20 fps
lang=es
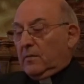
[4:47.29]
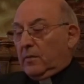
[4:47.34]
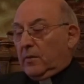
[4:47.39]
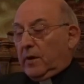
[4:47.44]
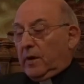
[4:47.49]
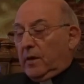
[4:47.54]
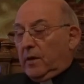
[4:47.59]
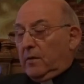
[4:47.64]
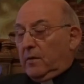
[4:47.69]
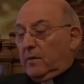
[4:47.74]

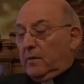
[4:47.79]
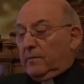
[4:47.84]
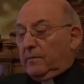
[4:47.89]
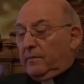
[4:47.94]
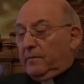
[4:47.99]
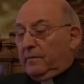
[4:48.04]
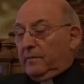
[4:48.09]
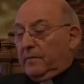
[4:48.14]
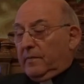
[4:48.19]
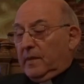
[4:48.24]
Por ello,
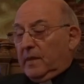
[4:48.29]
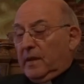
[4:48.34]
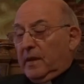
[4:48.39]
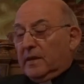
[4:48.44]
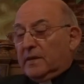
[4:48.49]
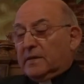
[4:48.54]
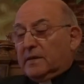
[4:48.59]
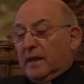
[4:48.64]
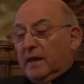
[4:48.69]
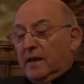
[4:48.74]

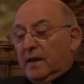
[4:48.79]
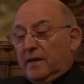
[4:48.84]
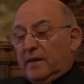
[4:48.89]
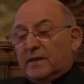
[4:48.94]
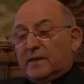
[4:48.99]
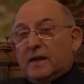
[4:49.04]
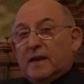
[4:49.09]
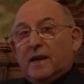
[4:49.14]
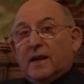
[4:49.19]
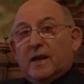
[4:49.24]
es tan
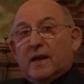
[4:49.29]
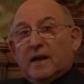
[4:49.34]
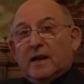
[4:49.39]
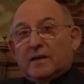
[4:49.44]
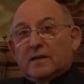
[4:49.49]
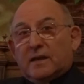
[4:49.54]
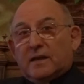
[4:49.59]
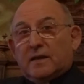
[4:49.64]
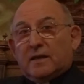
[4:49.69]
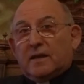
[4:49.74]
necesaria
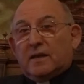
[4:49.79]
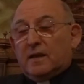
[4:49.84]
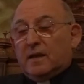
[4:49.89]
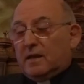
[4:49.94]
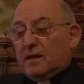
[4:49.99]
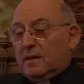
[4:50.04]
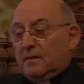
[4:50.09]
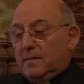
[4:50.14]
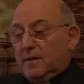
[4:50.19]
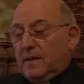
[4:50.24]
la
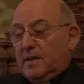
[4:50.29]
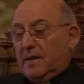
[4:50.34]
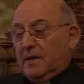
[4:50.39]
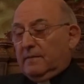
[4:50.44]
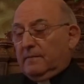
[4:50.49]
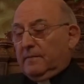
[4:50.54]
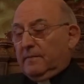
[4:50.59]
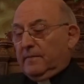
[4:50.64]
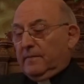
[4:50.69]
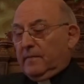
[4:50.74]
santidad de
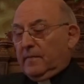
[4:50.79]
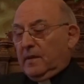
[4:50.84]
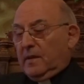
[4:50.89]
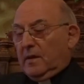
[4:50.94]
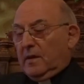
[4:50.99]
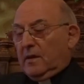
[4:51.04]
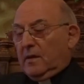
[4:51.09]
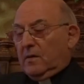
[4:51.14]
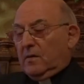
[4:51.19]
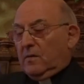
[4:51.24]
vida,
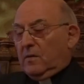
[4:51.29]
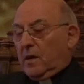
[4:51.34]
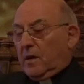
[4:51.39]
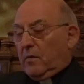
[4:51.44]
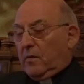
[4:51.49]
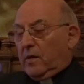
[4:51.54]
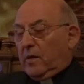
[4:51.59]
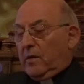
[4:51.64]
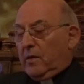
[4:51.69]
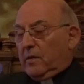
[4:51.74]
una
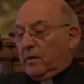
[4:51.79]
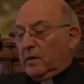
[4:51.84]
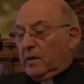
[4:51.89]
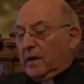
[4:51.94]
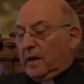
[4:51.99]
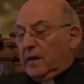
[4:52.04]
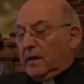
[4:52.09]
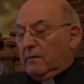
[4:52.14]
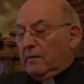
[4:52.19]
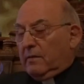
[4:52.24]
unión
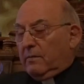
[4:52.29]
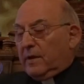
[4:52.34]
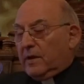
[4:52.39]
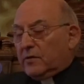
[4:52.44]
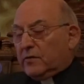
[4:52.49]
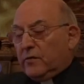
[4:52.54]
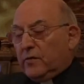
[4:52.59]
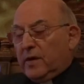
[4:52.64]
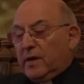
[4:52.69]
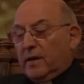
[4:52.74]
cada vez
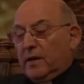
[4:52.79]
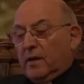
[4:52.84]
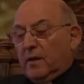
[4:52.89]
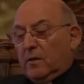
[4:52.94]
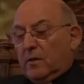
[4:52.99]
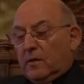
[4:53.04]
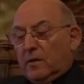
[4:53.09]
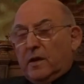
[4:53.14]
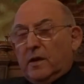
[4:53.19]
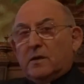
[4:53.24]
más fuerte
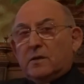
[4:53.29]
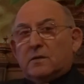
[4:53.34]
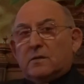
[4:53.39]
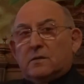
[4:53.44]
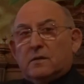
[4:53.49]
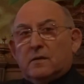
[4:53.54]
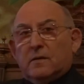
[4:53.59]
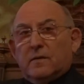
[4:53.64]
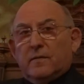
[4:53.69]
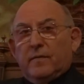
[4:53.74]
con
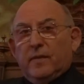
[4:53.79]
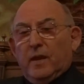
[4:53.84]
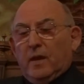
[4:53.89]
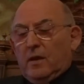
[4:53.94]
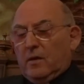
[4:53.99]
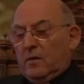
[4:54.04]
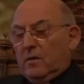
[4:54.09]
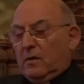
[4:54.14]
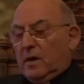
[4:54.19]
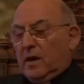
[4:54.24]
Cristo
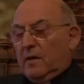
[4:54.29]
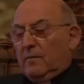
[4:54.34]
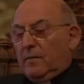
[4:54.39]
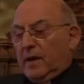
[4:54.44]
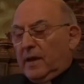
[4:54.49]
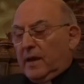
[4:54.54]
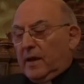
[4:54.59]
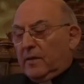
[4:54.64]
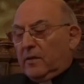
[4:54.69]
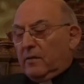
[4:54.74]
y una
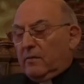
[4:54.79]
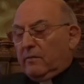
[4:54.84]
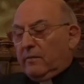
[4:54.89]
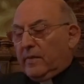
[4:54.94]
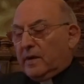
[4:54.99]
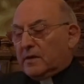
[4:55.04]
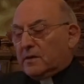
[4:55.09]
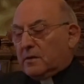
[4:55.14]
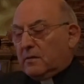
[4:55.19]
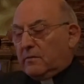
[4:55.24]
implicación
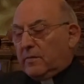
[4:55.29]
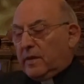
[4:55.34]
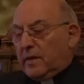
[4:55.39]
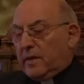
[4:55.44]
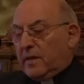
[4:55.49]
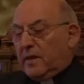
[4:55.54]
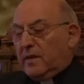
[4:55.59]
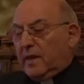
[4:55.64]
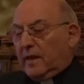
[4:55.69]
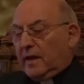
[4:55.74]
más
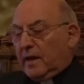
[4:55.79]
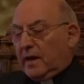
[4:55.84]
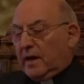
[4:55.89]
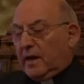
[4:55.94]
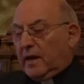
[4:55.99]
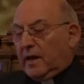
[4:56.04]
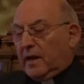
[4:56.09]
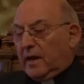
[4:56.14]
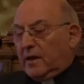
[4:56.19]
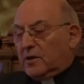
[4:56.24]
convencida y
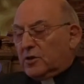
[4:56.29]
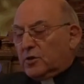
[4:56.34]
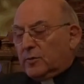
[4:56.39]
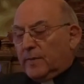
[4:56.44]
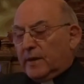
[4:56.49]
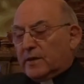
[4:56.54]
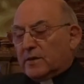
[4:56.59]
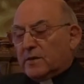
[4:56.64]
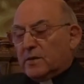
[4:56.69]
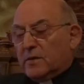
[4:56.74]
alegre en
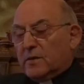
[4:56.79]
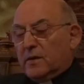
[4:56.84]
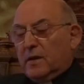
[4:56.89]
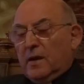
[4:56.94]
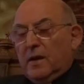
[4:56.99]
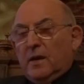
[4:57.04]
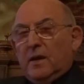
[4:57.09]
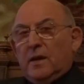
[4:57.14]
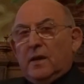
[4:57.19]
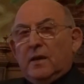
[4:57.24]
su pasión
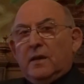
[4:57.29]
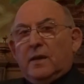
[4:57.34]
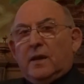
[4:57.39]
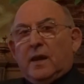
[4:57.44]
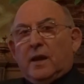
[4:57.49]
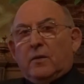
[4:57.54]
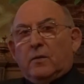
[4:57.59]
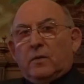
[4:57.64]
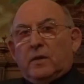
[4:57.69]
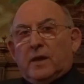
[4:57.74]

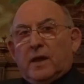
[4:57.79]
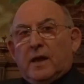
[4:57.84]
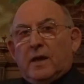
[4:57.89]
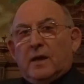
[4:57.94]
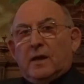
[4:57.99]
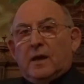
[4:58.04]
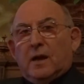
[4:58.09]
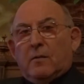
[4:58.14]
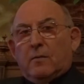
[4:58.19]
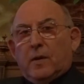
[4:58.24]
de
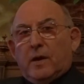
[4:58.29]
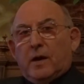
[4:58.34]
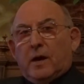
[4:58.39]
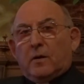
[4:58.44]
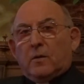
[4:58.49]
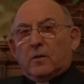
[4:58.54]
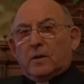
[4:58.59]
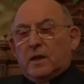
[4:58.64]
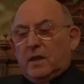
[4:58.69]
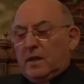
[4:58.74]
anunciar la
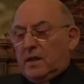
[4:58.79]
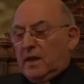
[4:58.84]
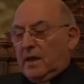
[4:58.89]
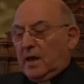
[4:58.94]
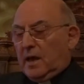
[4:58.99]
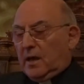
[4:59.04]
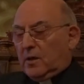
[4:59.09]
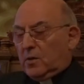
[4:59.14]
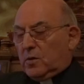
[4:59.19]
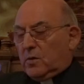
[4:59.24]
buena
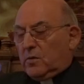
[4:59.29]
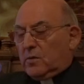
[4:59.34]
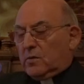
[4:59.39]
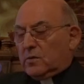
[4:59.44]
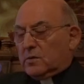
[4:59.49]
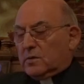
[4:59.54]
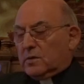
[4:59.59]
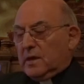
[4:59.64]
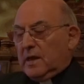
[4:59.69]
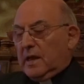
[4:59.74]
noticia a
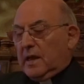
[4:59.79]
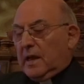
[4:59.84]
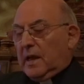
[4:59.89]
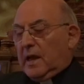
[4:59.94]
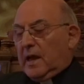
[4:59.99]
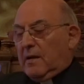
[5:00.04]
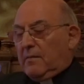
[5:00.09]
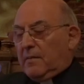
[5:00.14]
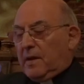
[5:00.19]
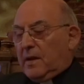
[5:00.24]
todos,
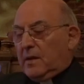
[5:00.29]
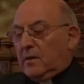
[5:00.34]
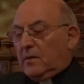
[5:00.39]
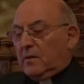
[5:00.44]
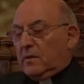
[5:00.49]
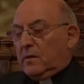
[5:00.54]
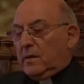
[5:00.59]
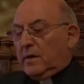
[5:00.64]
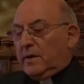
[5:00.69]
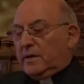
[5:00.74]

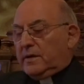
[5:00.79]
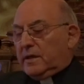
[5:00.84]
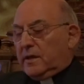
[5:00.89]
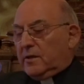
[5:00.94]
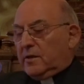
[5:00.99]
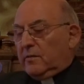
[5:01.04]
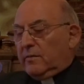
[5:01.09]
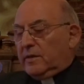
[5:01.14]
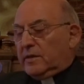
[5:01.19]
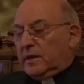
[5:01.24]
amando y
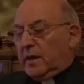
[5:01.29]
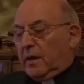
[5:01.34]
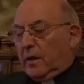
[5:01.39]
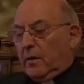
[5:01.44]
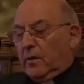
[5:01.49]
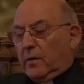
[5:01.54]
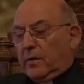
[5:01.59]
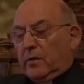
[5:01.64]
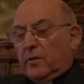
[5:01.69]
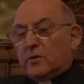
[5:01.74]
siendo
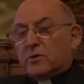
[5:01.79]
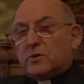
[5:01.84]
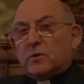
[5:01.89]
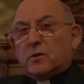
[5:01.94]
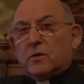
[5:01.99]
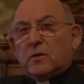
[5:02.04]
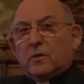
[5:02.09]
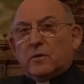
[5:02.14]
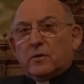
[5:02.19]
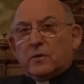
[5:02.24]

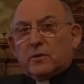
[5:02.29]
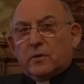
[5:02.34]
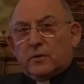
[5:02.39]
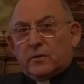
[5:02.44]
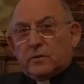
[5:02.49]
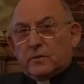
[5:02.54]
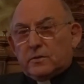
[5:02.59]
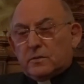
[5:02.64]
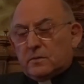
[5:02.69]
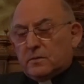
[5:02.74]
misericordioso con
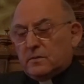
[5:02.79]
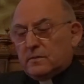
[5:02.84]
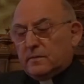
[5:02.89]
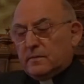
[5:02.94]
todos